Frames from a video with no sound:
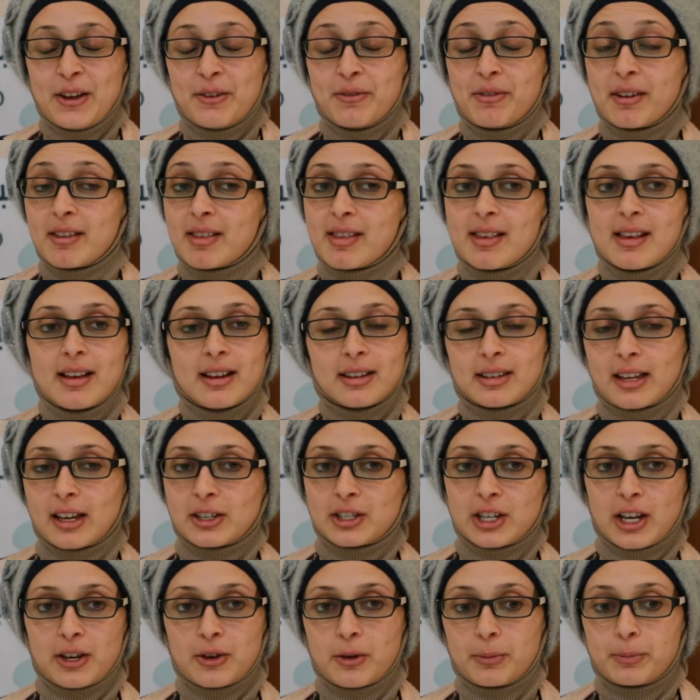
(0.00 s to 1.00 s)
في كثير
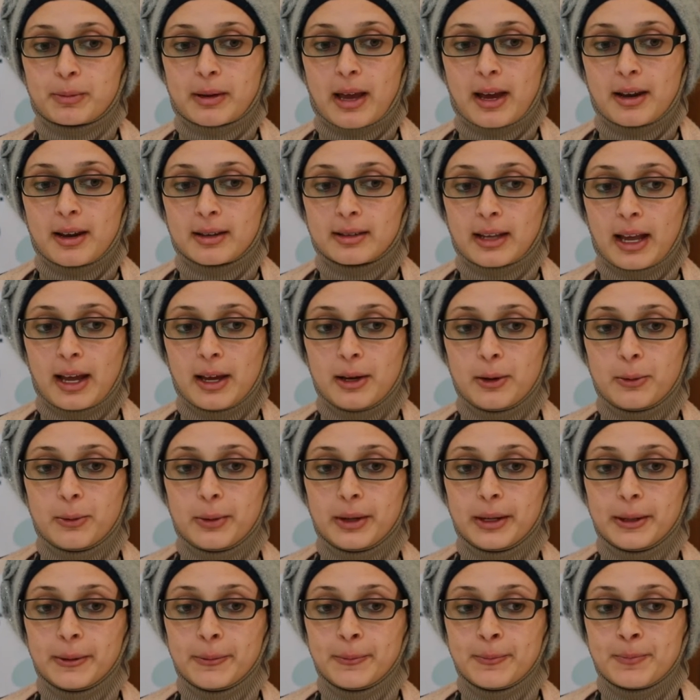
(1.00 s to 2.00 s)
تجارب كانت
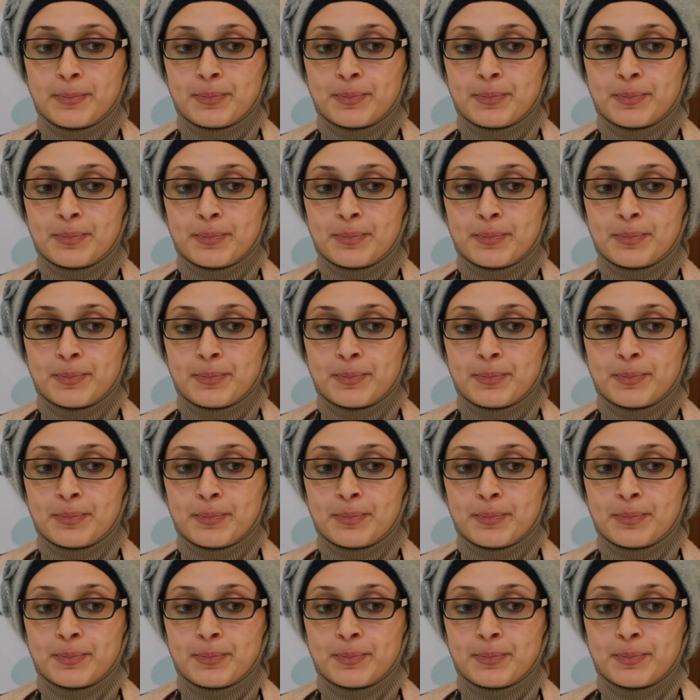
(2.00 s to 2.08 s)
حلوه